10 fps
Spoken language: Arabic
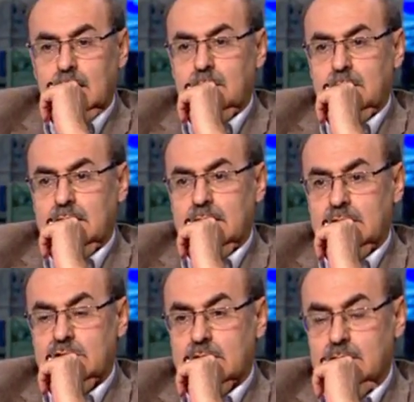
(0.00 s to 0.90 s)

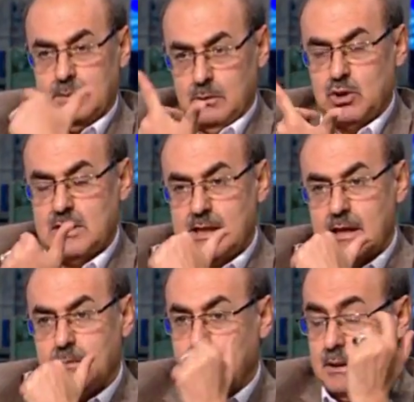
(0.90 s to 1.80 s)
بنشر بموجز
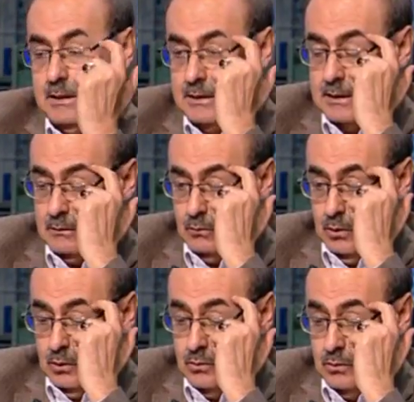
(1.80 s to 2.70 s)
الاخبار عندك نعم.
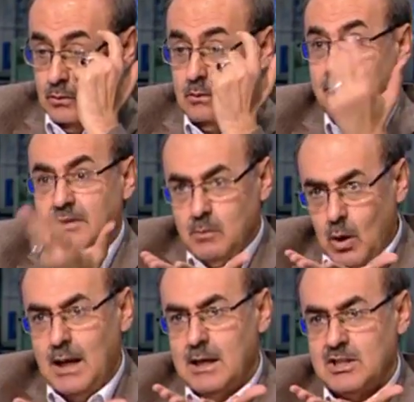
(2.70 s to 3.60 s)
وانه في
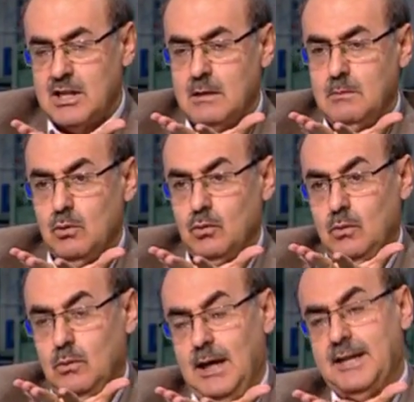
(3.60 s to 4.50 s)
معالجه
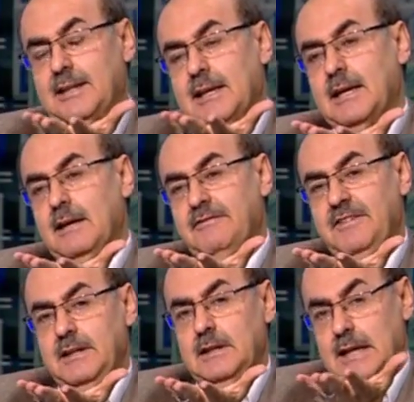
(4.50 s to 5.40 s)
للموضوع وعاده كان
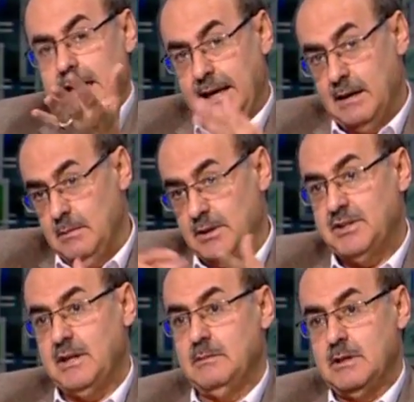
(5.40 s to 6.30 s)
في يعني هاي
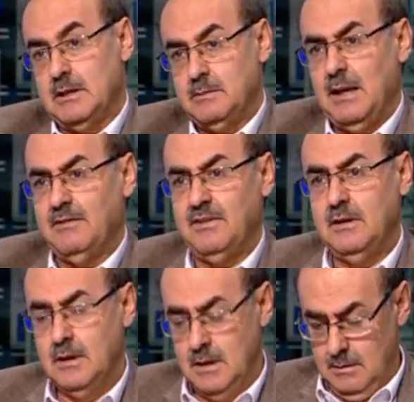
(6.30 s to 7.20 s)
المنطقه بالذات بتعرفي
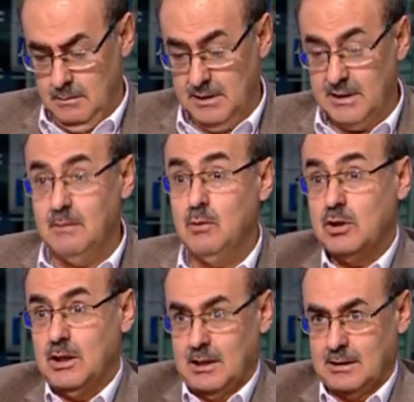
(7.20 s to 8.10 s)
منطقه
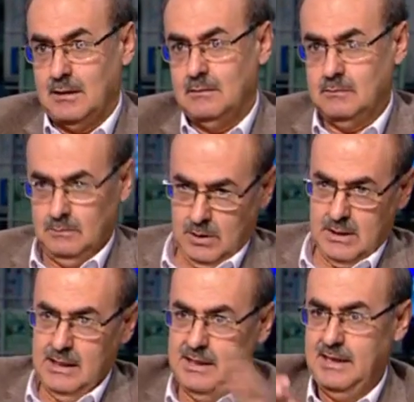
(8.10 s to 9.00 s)
مختلطه من
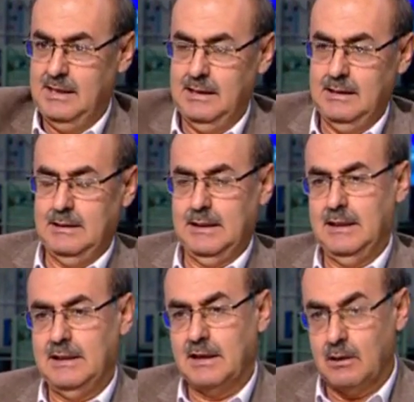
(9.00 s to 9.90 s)
كل ال...
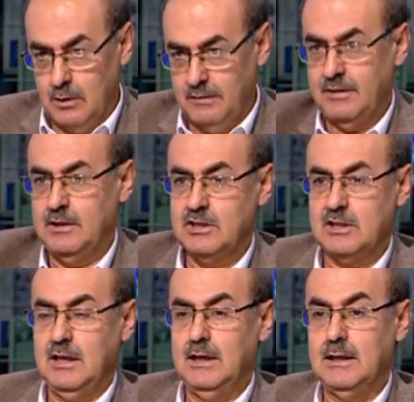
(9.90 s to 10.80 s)
يعني الروافد
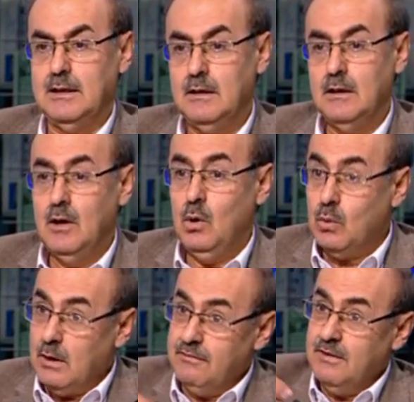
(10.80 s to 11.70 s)
اجت عليها
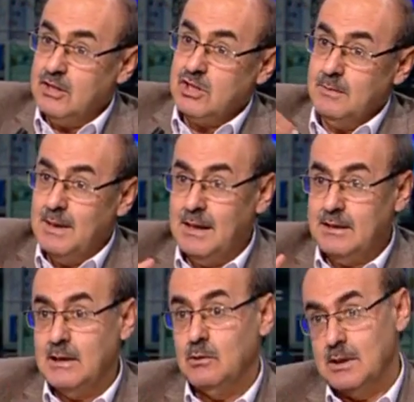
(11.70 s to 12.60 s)
وكان في اجتماع
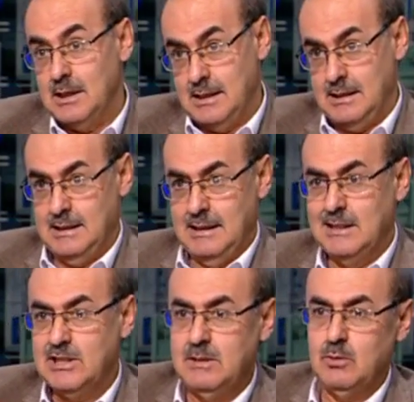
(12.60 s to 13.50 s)
دوري
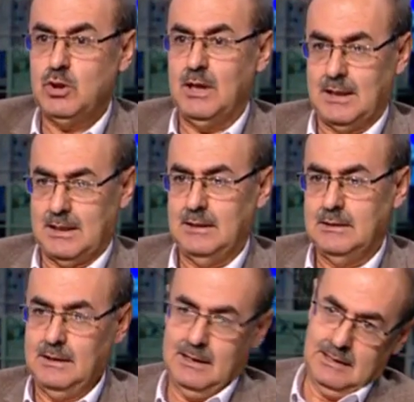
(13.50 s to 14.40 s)
للجنه المشتركه
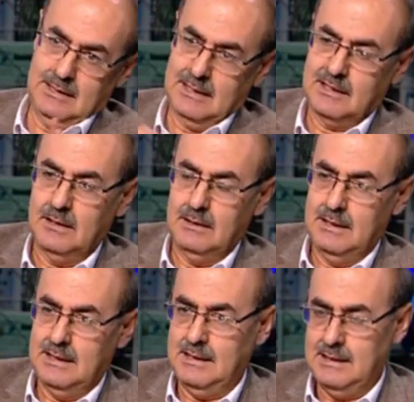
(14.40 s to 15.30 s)
للاقطاع
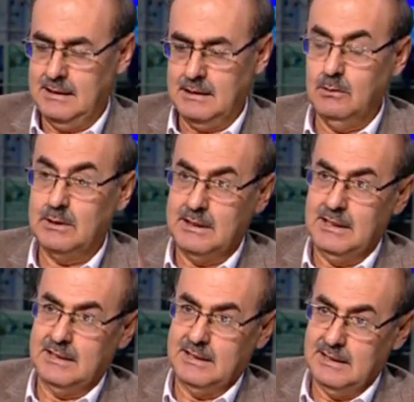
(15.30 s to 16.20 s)
للقوى
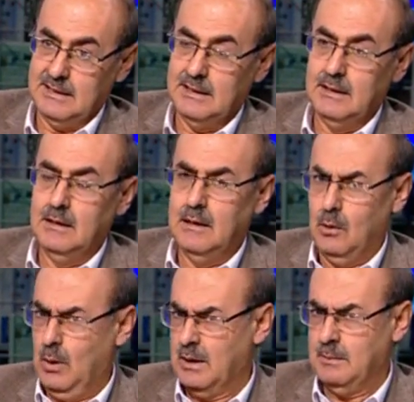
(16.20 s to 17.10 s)
الثلاثه يعني
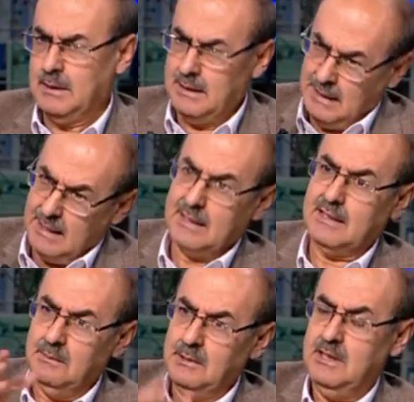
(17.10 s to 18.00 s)
او اربعه كان
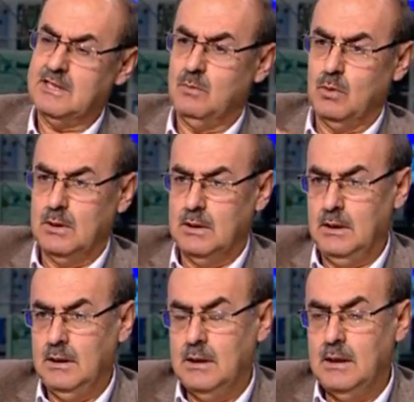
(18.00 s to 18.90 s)
حركه امل حزب
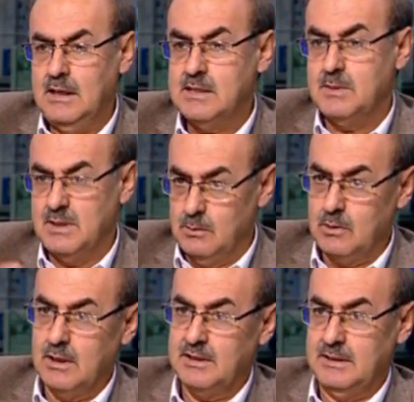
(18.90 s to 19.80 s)
الله الحزب
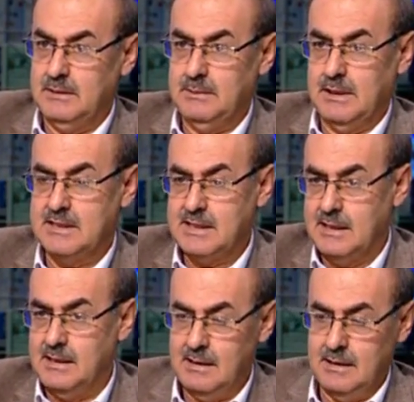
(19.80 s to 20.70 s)
الديمقراطي برئاسه
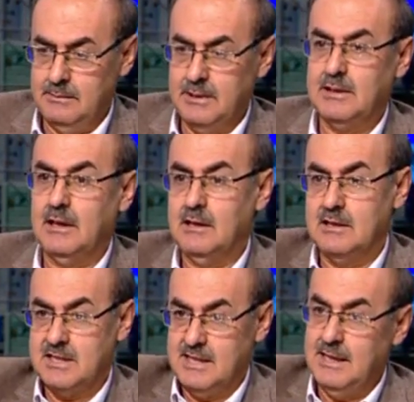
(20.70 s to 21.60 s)
الامير طلال
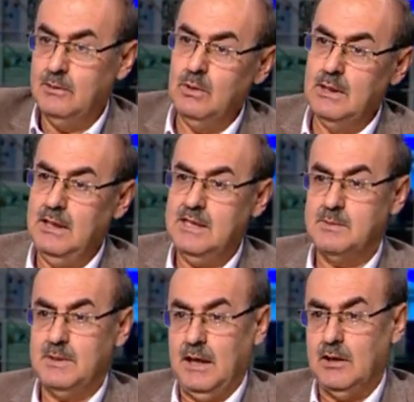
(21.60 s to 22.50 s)
ارسلان والحزب
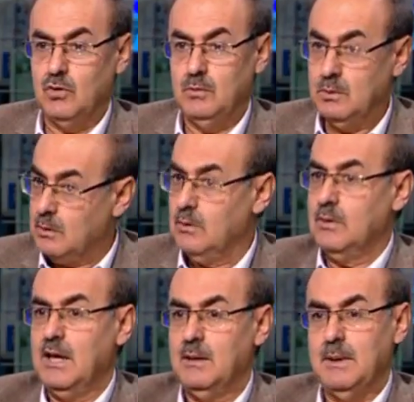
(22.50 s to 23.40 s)
التقدمي وكانوا
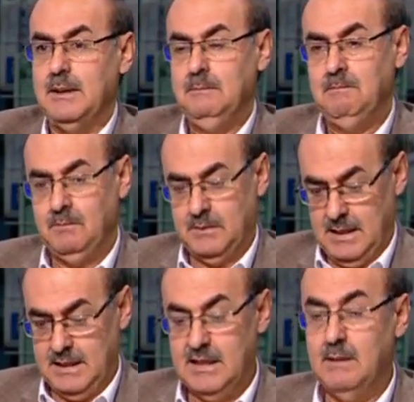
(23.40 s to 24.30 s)
دائما
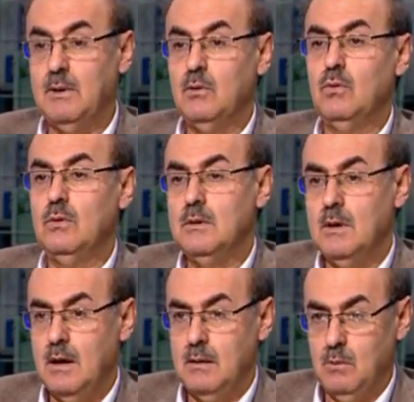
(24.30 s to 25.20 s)
يعني يعملوا
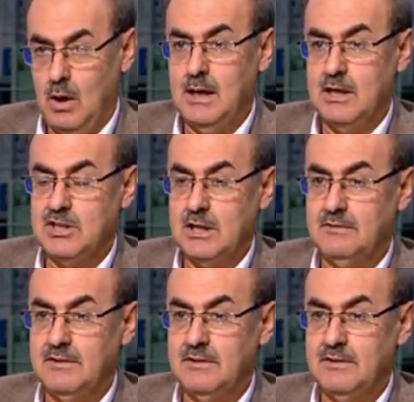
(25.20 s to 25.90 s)
آه، معالجات ليه, ليه